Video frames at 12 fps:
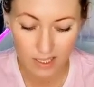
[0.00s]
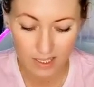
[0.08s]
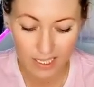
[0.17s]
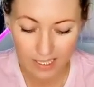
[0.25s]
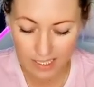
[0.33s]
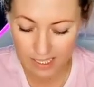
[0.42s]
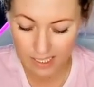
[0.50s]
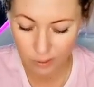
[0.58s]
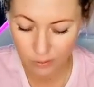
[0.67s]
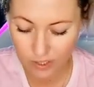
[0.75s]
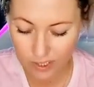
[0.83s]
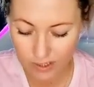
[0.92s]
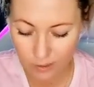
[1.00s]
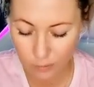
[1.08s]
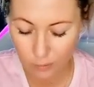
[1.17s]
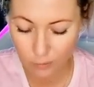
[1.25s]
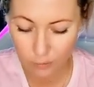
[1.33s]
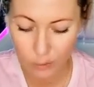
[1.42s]
kann hier auch wieder
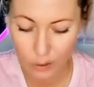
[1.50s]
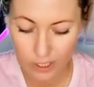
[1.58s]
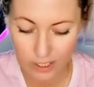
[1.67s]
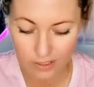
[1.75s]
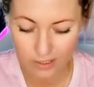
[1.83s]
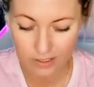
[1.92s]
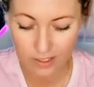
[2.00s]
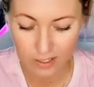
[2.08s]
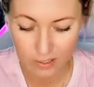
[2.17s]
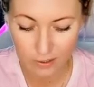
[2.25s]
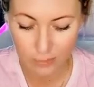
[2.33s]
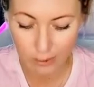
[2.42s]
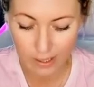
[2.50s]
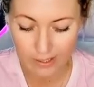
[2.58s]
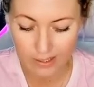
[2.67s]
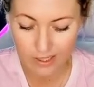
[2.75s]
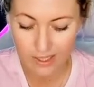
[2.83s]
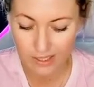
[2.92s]
Freude
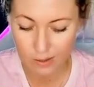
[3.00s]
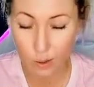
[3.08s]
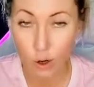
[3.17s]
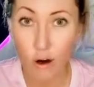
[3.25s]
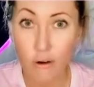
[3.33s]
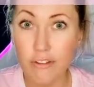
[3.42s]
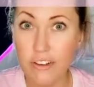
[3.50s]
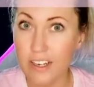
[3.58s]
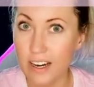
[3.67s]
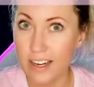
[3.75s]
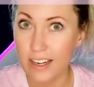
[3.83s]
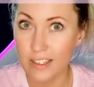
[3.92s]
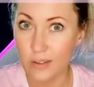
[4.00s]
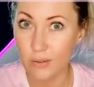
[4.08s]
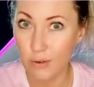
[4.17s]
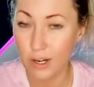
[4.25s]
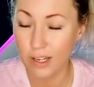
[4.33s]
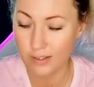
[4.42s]
vorhanden sein. Offenheit
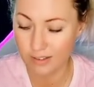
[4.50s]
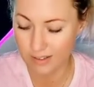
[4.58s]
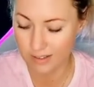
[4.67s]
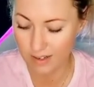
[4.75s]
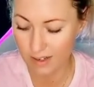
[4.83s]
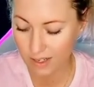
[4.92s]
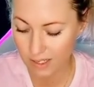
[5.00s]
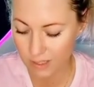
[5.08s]
vorhanden sein.